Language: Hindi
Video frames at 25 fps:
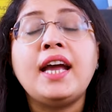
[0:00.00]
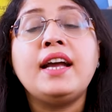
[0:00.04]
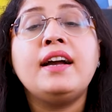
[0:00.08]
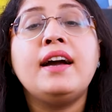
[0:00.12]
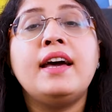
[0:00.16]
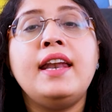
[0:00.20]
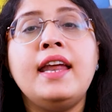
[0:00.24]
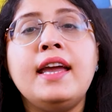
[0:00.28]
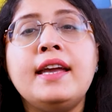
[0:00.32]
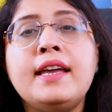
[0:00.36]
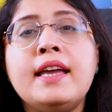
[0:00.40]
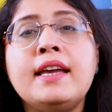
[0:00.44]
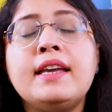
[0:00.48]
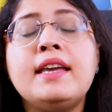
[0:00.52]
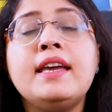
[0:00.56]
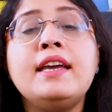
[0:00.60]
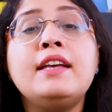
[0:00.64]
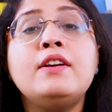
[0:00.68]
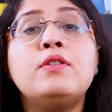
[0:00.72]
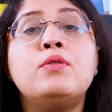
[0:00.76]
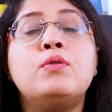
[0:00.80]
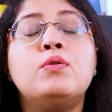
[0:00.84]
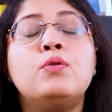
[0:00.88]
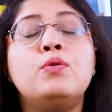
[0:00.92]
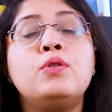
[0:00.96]
चेक करेगी
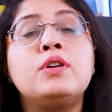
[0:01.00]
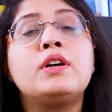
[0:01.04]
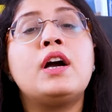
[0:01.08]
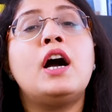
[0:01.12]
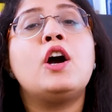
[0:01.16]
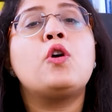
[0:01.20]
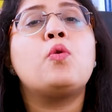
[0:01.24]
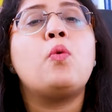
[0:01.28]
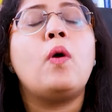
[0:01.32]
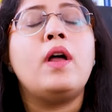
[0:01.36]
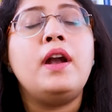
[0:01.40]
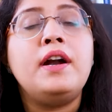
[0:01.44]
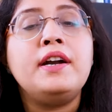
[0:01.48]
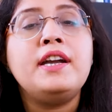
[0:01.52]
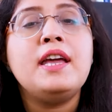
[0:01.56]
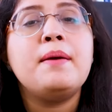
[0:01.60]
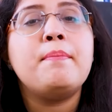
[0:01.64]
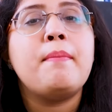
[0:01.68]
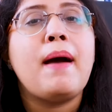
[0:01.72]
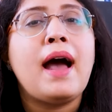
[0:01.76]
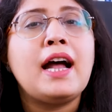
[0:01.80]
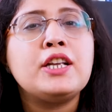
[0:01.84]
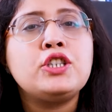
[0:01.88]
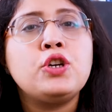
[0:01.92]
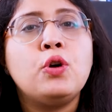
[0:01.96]
कि उनका क्वालिटी
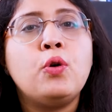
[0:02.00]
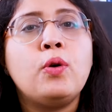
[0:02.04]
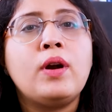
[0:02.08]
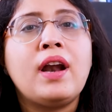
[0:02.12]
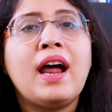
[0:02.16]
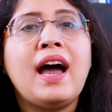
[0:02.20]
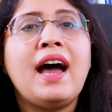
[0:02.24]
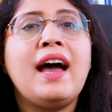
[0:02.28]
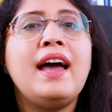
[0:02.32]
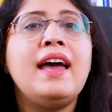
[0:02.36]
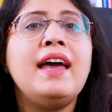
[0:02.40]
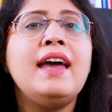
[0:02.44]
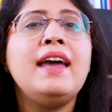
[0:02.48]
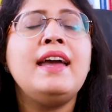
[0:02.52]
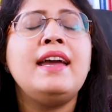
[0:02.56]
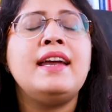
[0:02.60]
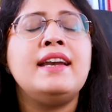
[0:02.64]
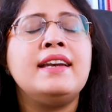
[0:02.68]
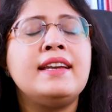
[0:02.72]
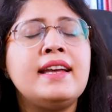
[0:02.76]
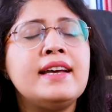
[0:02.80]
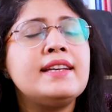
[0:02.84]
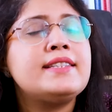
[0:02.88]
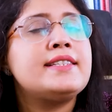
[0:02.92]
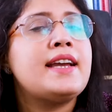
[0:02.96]
मैच हो रहा है
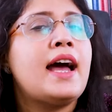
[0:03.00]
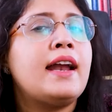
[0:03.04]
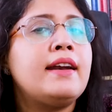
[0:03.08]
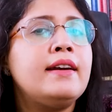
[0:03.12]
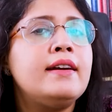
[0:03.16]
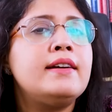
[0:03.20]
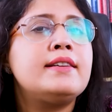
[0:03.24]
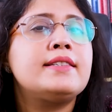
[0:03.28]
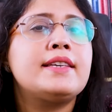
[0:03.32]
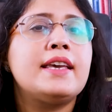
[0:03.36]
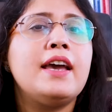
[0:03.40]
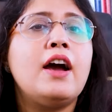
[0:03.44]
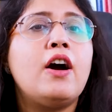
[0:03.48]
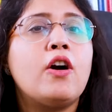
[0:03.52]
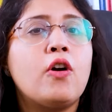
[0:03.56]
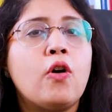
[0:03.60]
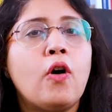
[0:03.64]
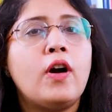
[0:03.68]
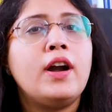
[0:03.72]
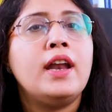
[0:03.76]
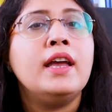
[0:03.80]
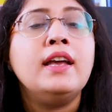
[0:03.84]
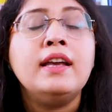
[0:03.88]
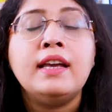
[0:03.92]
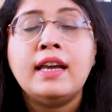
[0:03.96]
इनके स्टैंडर्ड्स के
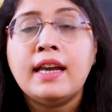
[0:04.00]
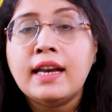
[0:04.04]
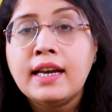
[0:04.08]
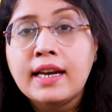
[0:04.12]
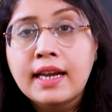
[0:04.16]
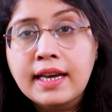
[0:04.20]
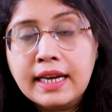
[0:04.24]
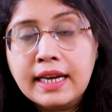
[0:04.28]
अकॉर्डिंग की